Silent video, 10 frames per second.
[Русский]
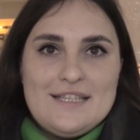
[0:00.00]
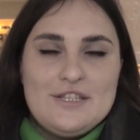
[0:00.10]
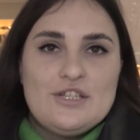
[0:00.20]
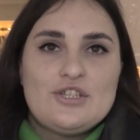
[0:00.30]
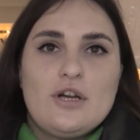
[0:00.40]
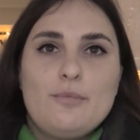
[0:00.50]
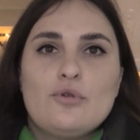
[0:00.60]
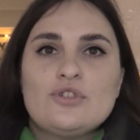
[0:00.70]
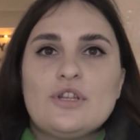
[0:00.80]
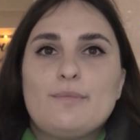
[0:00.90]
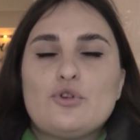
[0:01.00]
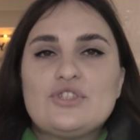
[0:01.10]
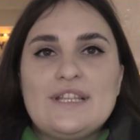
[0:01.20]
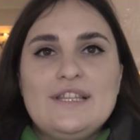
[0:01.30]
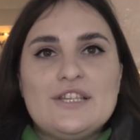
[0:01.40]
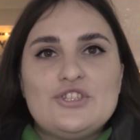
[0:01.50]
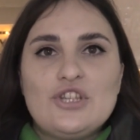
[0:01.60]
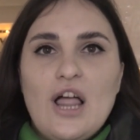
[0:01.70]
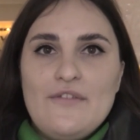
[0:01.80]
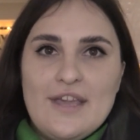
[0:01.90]
Среди наших опрошенных просто нет
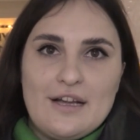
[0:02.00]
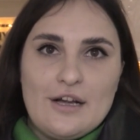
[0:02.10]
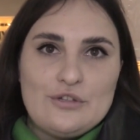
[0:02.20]
человека,